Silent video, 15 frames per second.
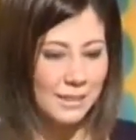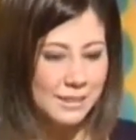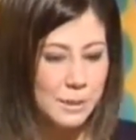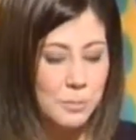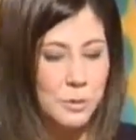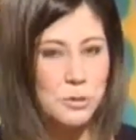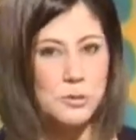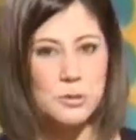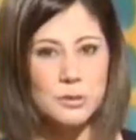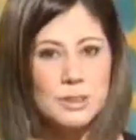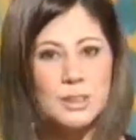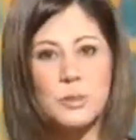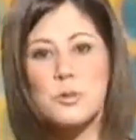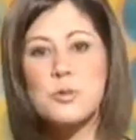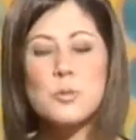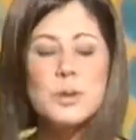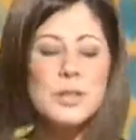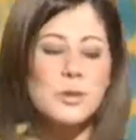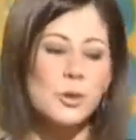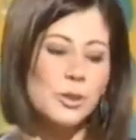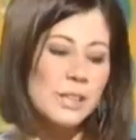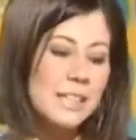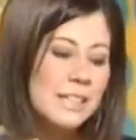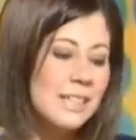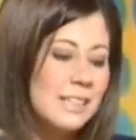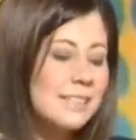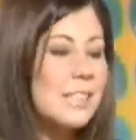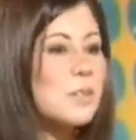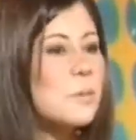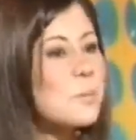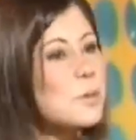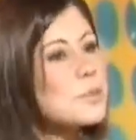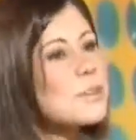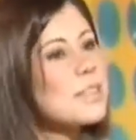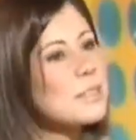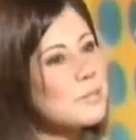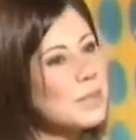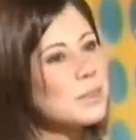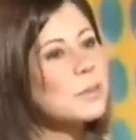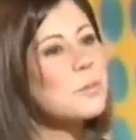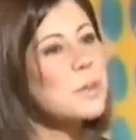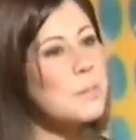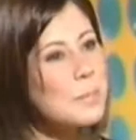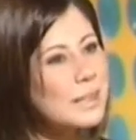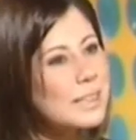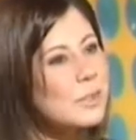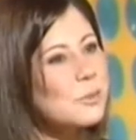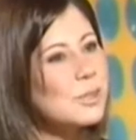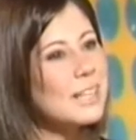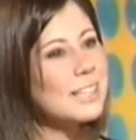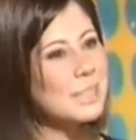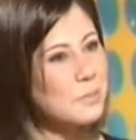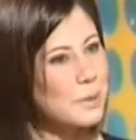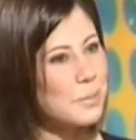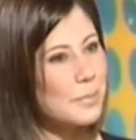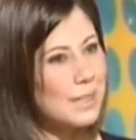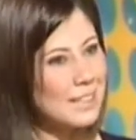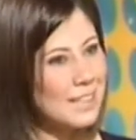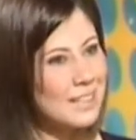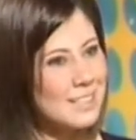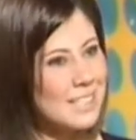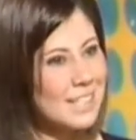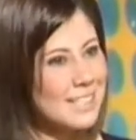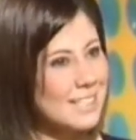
disposición del consumidor tiene un procedimiento bien particular de prepararse.